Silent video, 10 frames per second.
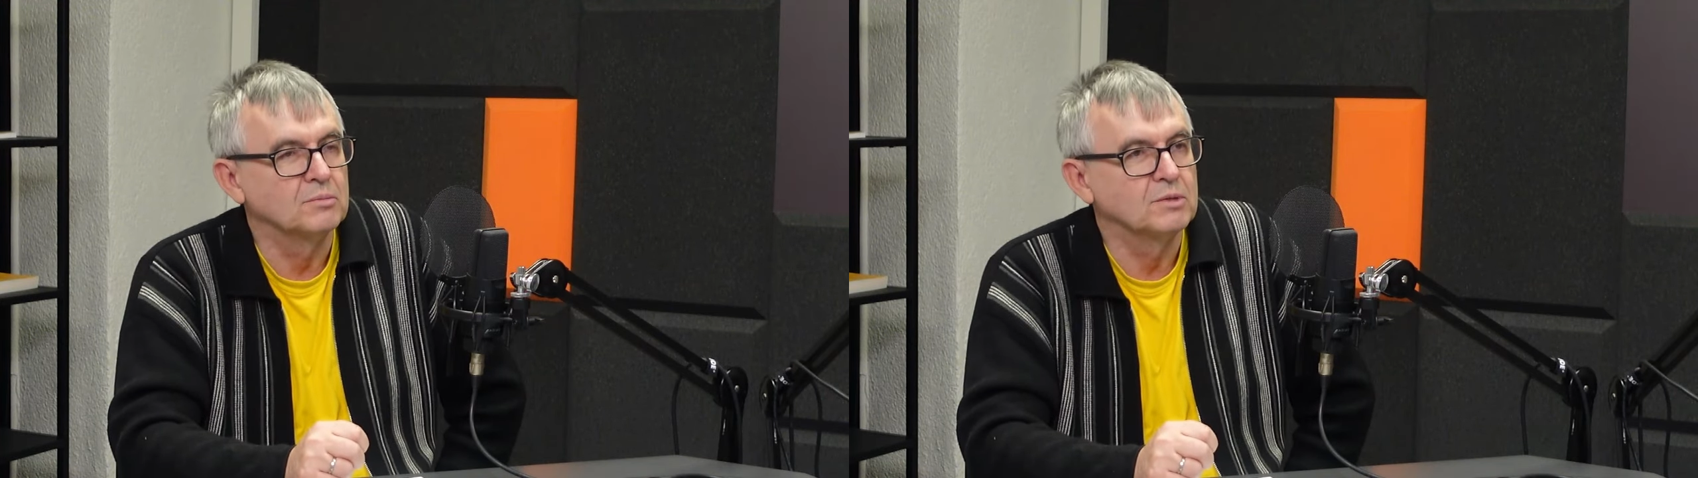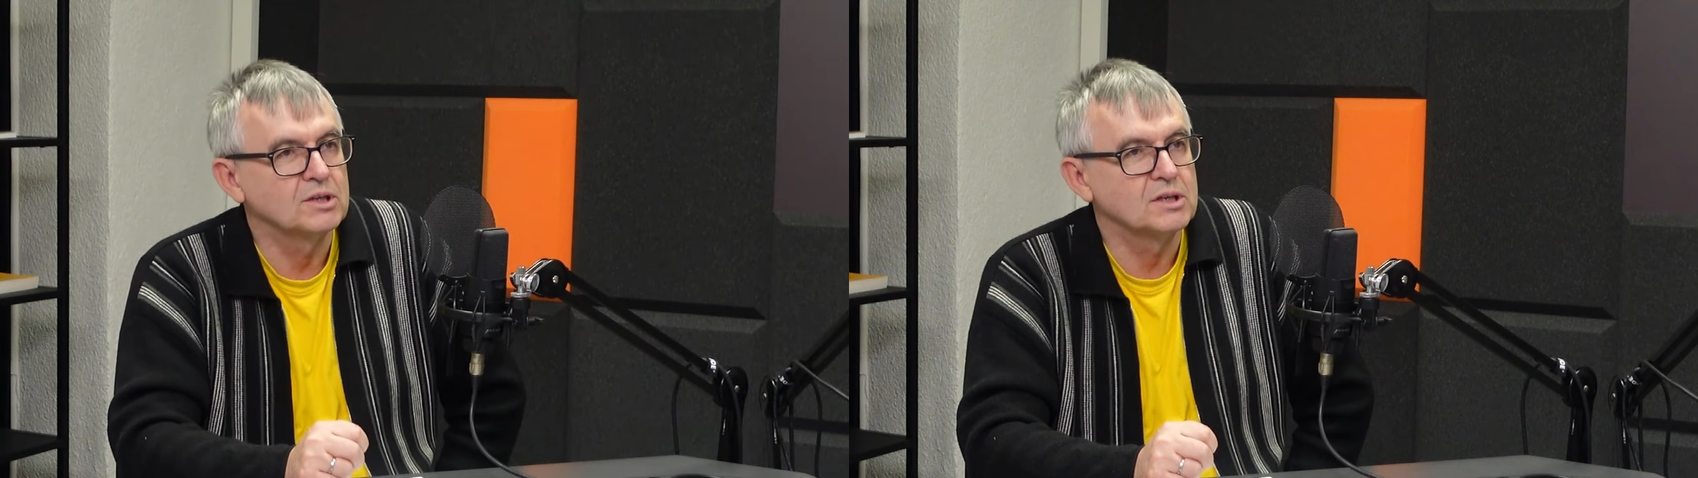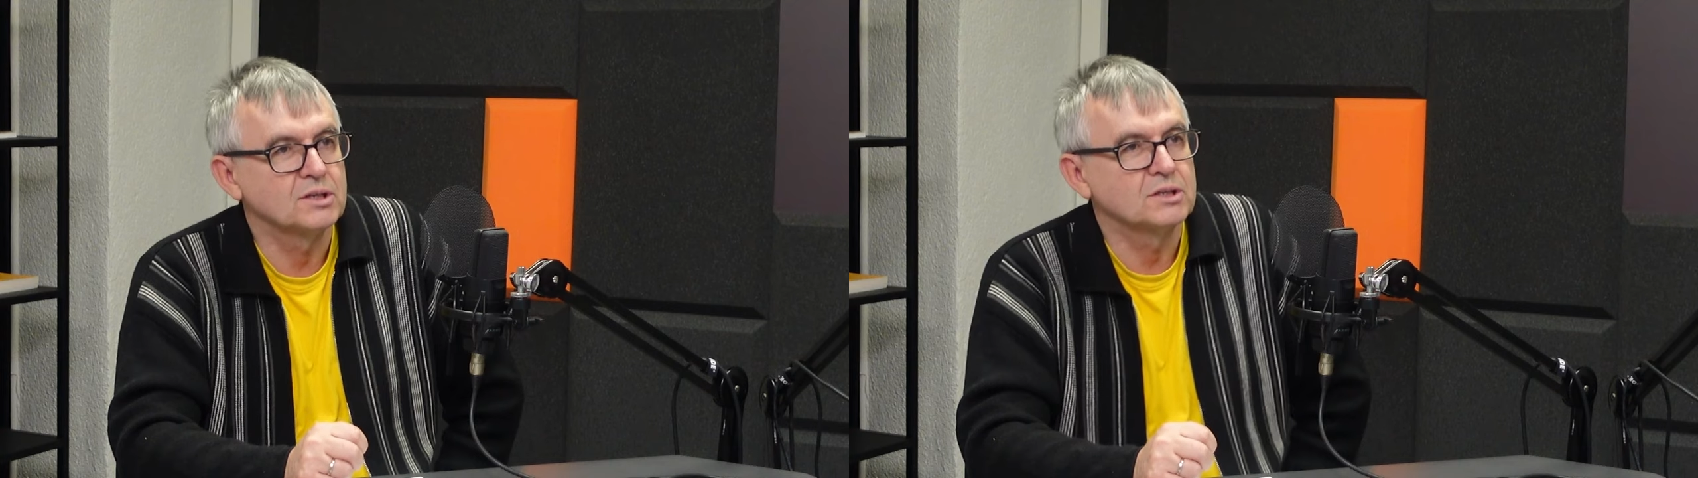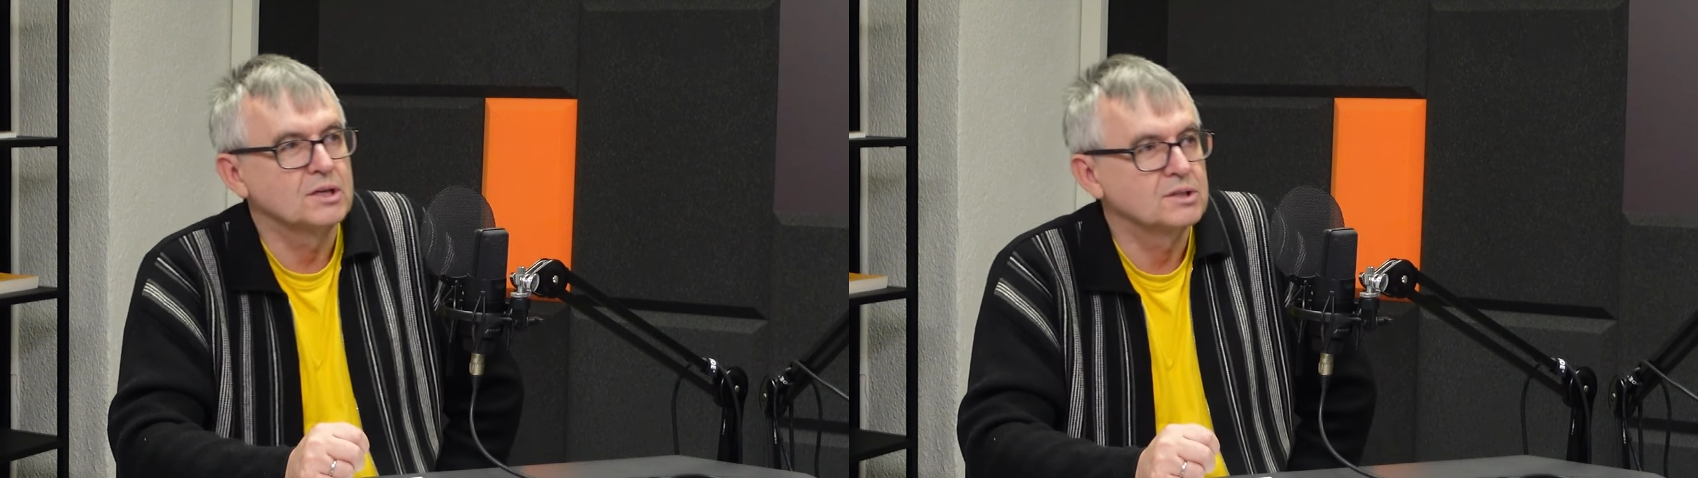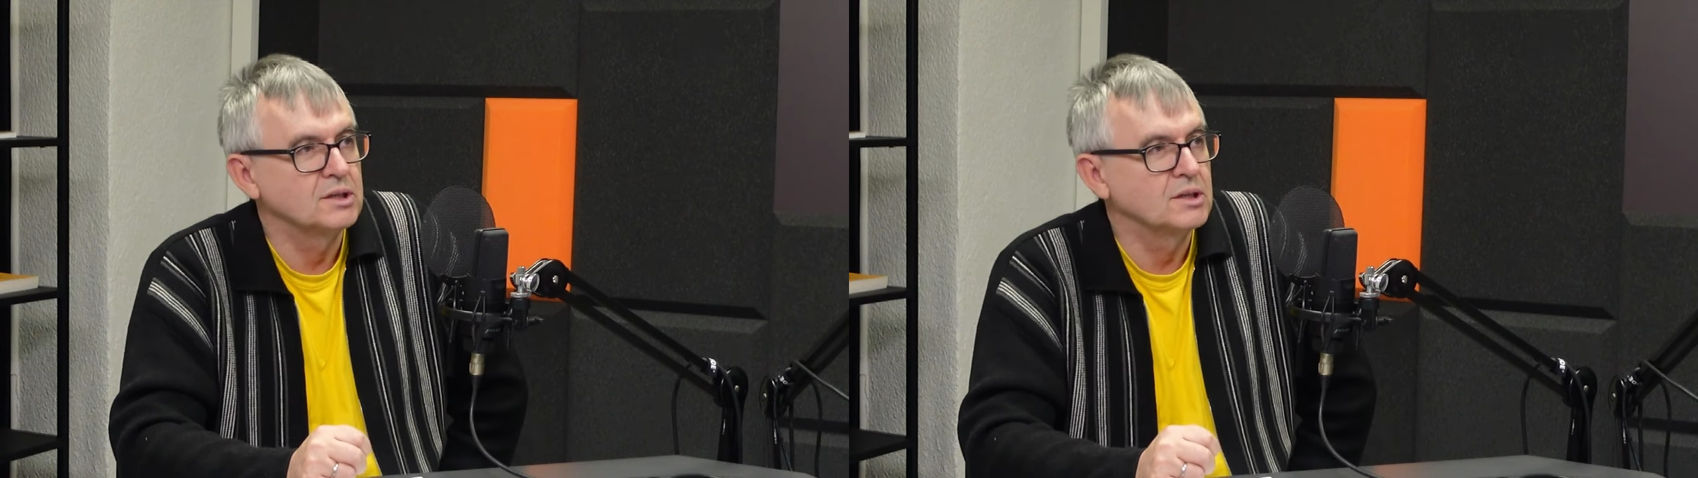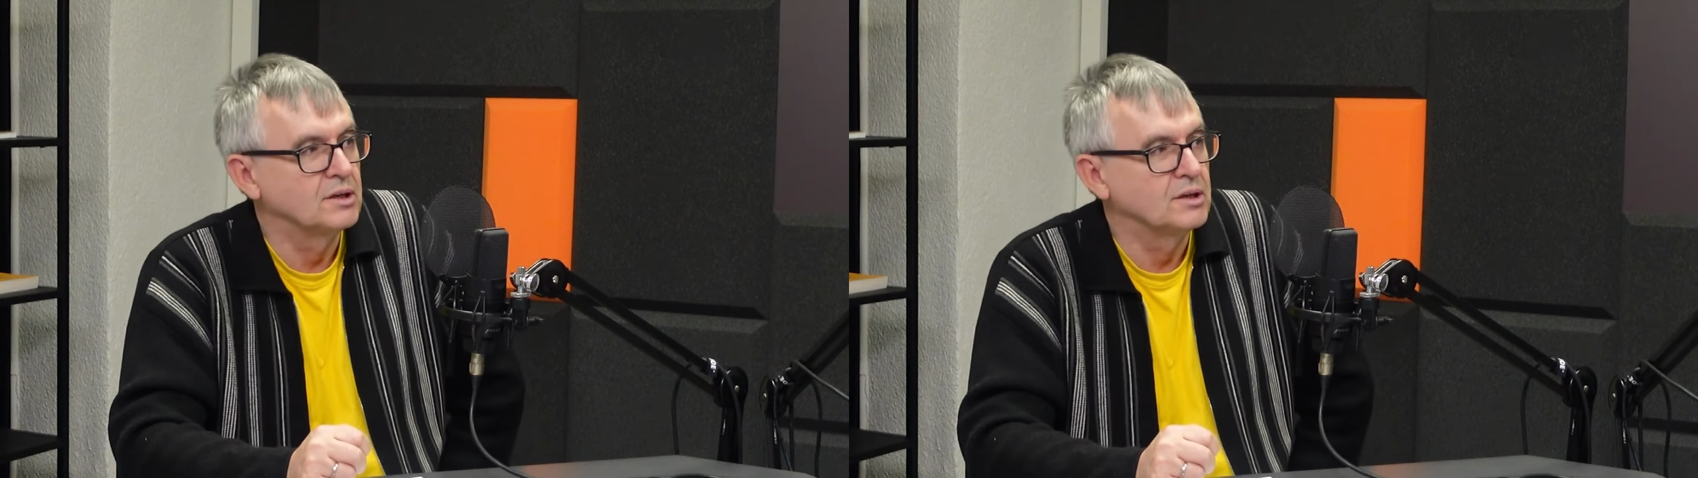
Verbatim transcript: Myślę, że częściej na